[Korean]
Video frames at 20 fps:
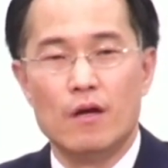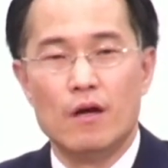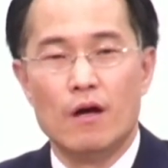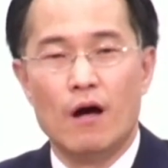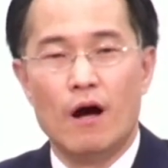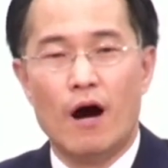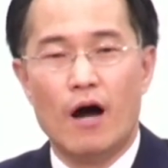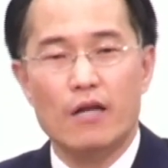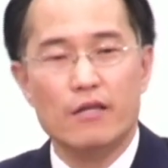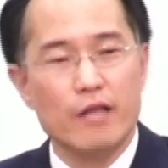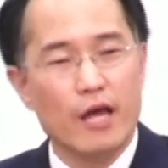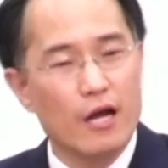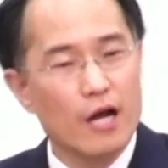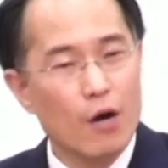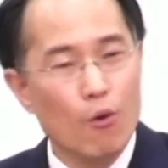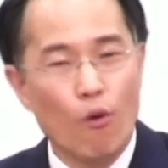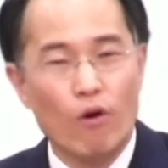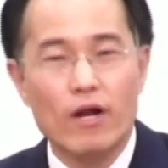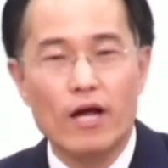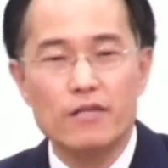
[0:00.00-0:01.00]
아니 내가
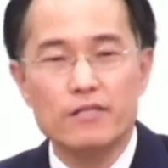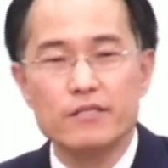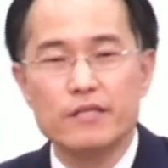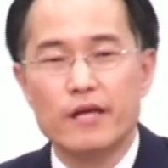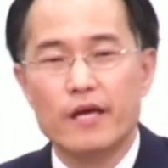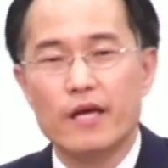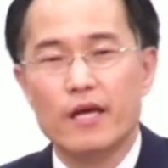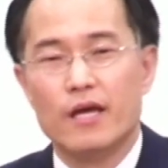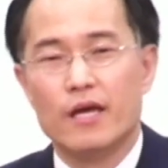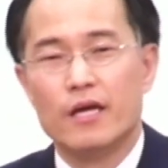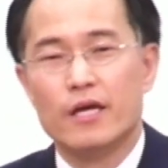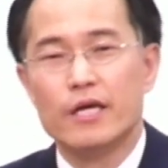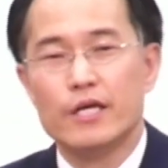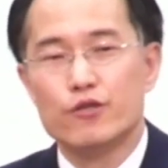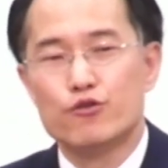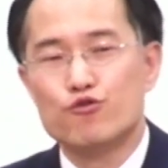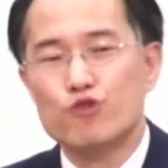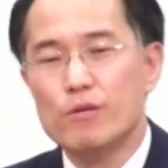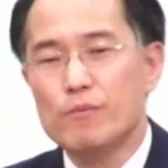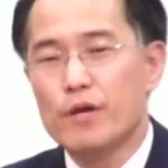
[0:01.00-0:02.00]
원하는데
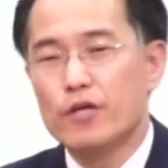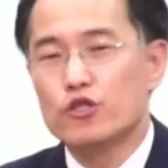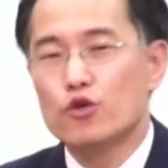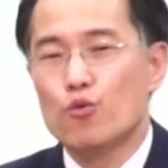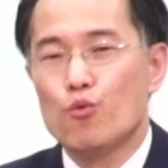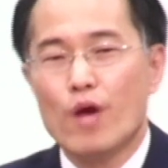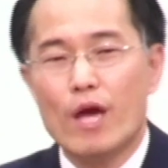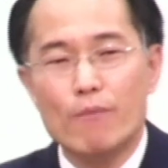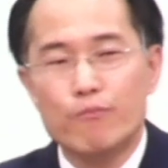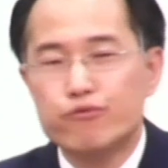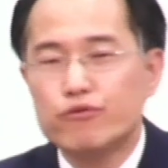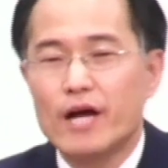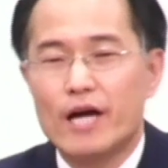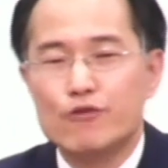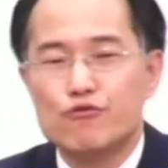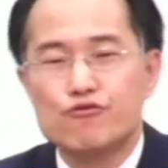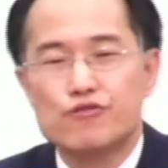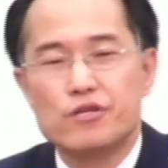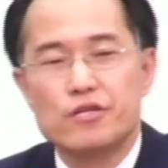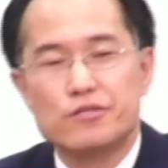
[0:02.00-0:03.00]
주님께서 왜 물을 안
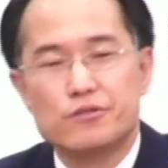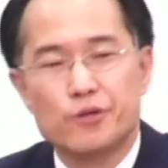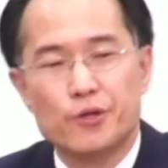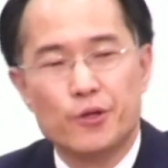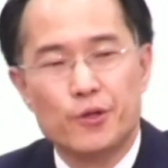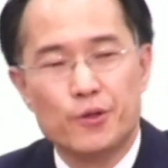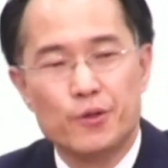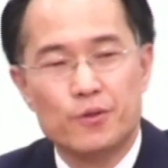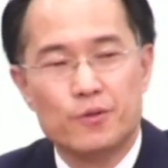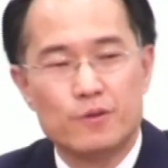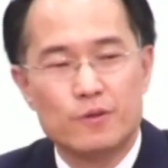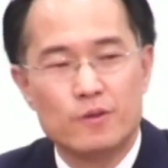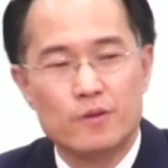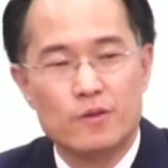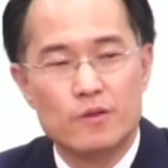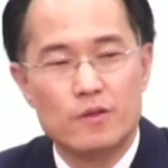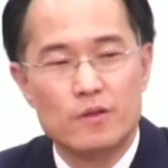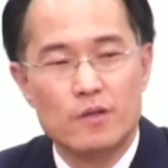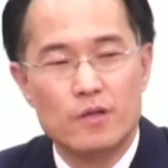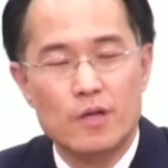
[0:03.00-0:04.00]
주시겠어요?
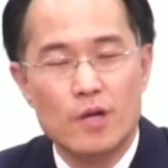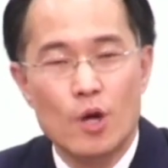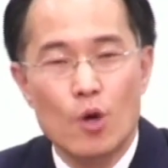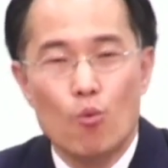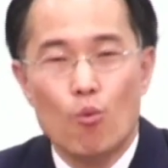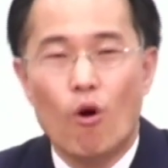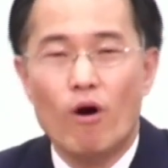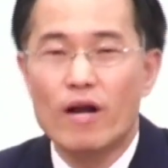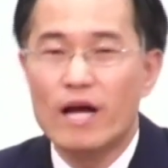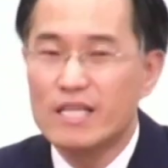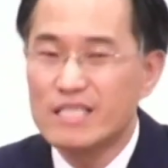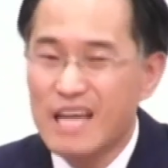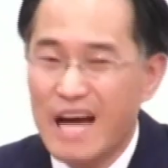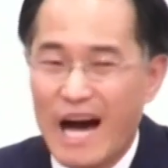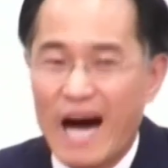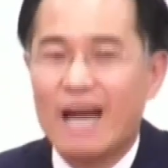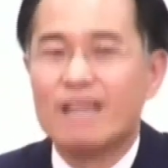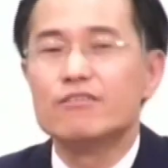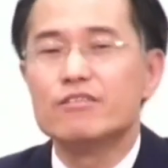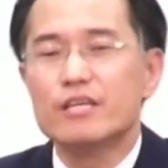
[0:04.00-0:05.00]
원하지
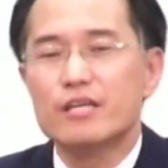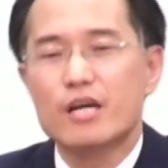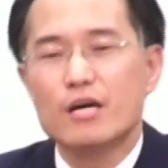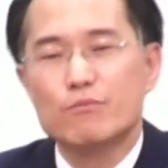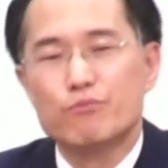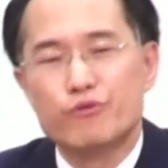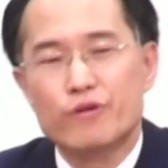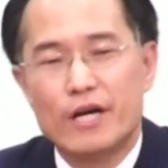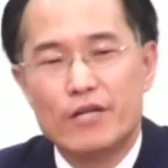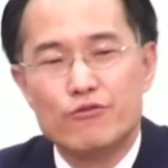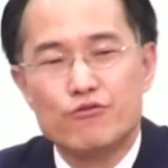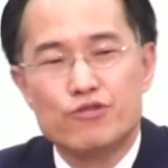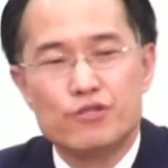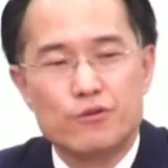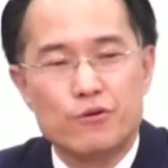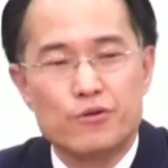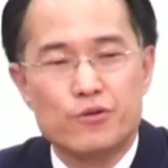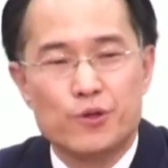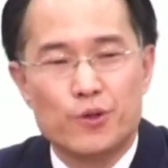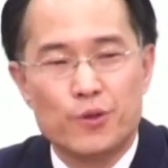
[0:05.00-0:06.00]
않으니까 물을 안 주시는
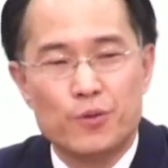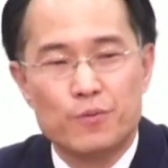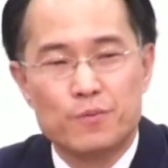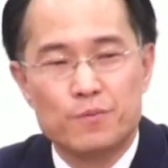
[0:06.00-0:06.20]
거죠.